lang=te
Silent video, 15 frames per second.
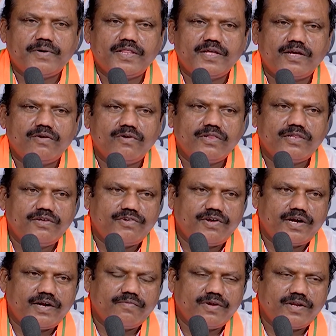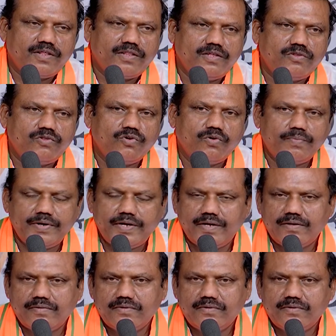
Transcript: పది కిలోలు తీసేయడం అనేది ఇది దోపిడే